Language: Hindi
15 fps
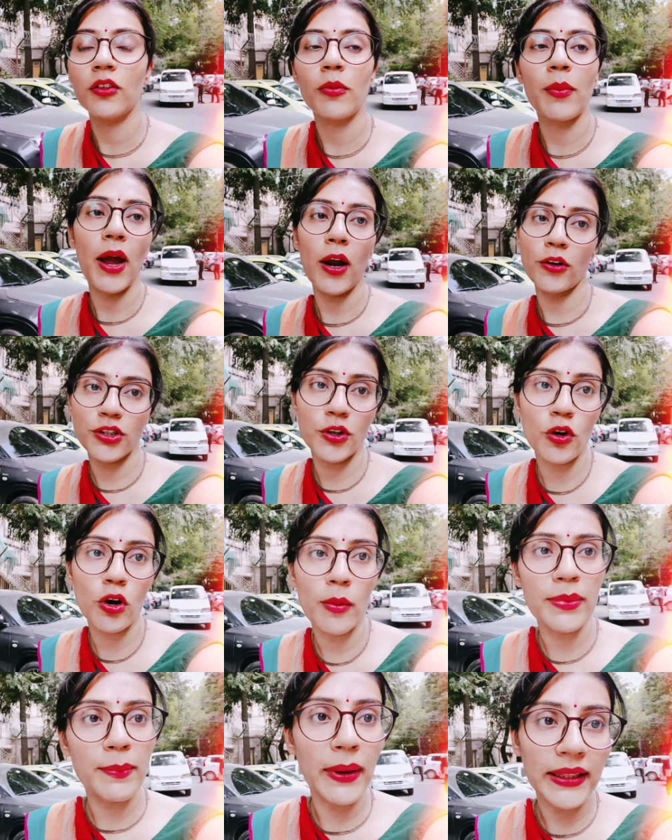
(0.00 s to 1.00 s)
तो मैं और चिको
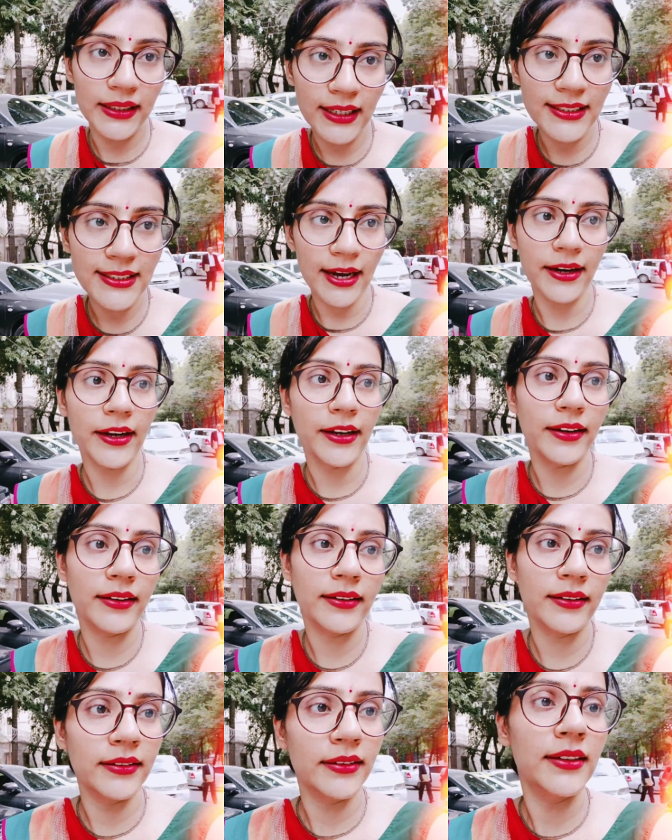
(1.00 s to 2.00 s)
अपने मंदिर जा रहे
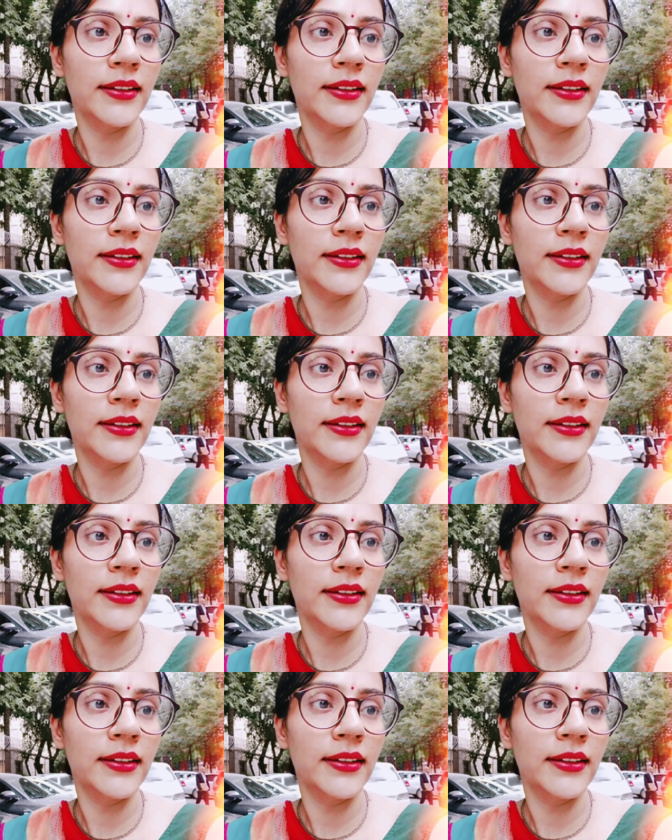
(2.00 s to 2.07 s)
हैं